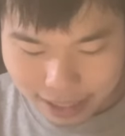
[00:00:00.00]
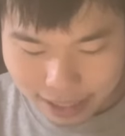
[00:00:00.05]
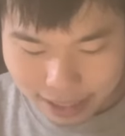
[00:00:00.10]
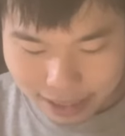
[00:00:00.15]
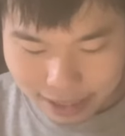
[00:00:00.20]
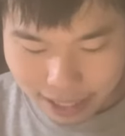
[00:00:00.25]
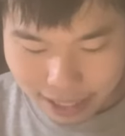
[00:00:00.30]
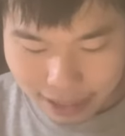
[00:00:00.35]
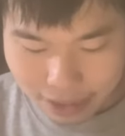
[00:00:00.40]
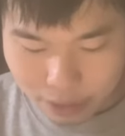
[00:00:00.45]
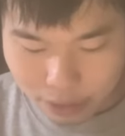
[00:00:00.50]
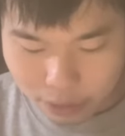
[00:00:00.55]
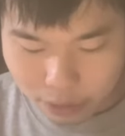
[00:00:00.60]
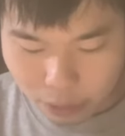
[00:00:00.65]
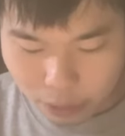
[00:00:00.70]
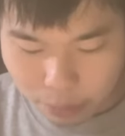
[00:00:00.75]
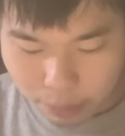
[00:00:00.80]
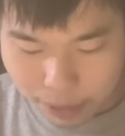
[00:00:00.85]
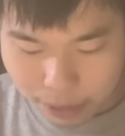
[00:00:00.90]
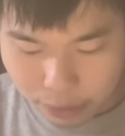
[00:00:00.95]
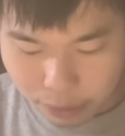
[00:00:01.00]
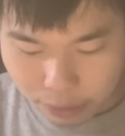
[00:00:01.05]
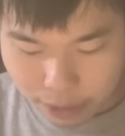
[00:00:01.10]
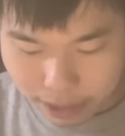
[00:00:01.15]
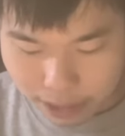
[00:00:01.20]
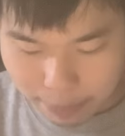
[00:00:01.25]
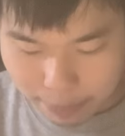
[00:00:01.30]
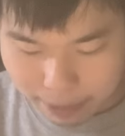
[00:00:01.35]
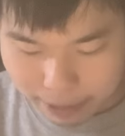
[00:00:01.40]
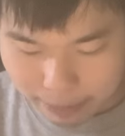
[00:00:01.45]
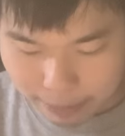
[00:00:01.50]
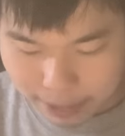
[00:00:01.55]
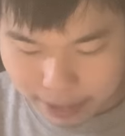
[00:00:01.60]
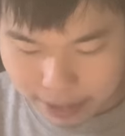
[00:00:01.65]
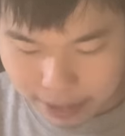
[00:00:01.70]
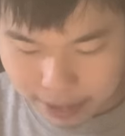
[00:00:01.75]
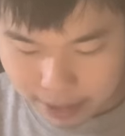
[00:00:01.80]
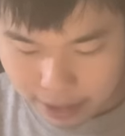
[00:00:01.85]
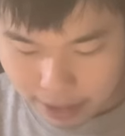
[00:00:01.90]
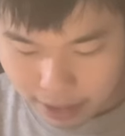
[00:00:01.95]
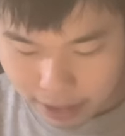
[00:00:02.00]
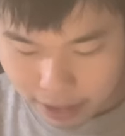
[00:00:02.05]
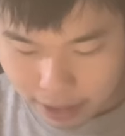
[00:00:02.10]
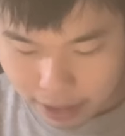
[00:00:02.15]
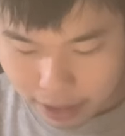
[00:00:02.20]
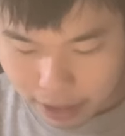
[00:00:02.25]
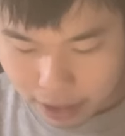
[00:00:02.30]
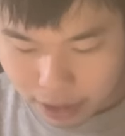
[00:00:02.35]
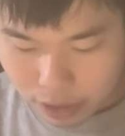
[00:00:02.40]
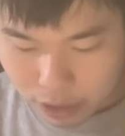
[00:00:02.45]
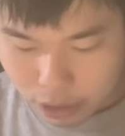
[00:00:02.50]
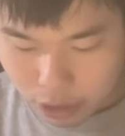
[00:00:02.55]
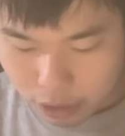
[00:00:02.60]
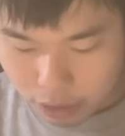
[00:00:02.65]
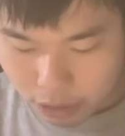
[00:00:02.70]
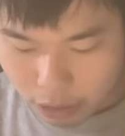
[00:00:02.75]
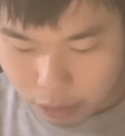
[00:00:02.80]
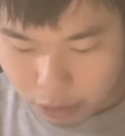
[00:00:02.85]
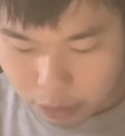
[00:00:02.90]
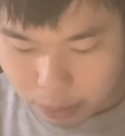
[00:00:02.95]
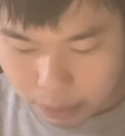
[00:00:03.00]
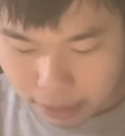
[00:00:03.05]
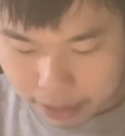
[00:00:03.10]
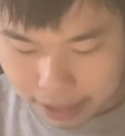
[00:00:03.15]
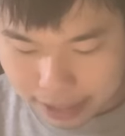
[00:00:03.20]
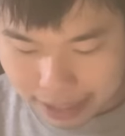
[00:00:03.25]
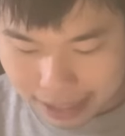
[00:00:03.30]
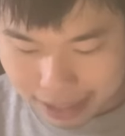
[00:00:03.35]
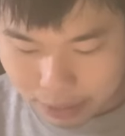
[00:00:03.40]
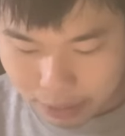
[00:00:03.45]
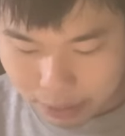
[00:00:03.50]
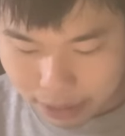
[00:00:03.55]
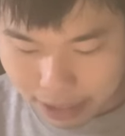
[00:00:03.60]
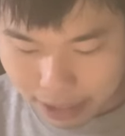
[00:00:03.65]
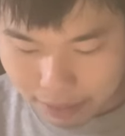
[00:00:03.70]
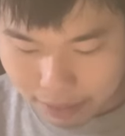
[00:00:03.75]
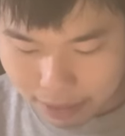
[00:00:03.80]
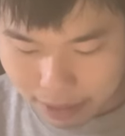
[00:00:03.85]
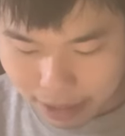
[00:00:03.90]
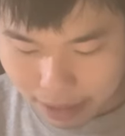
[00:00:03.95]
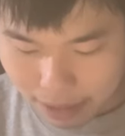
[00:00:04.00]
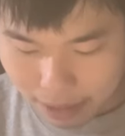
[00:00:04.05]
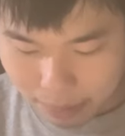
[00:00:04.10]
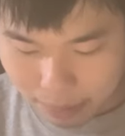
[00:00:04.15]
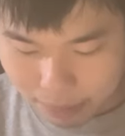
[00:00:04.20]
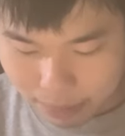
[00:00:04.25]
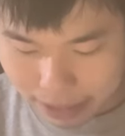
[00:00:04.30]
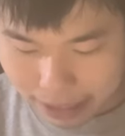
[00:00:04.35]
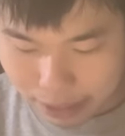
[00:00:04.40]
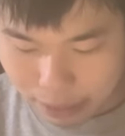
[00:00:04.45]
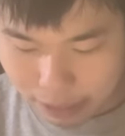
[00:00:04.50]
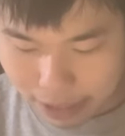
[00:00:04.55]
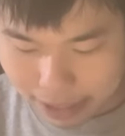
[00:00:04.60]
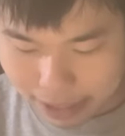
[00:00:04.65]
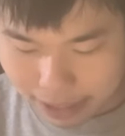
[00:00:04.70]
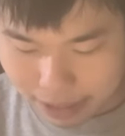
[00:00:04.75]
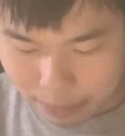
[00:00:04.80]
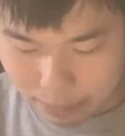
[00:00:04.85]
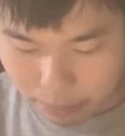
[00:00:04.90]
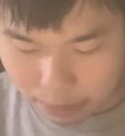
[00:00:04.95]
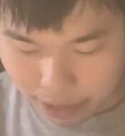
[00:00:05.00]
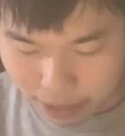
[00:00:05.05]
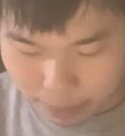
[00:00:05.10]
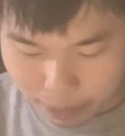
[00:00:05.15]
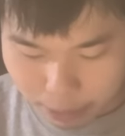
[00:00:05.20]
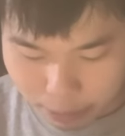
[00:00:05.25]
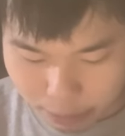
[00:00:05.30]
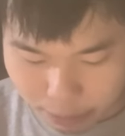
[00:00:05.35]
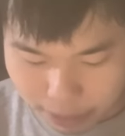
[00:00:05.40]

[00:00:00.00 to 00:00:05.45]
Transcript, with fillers: 大量のお弁当を受けたまわります。昭和ホルモン亭、リンゴ店では、リンゴ園ではもう食べ放